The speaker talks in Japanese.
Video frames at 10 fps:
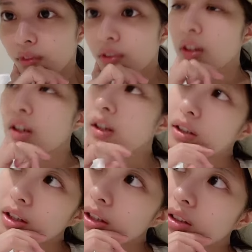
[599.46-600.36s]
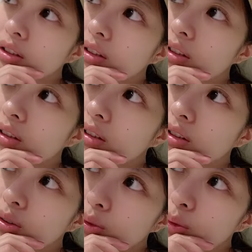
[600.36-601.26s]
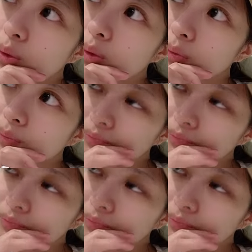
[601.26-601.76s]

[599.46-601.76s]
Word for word: なんかね、そ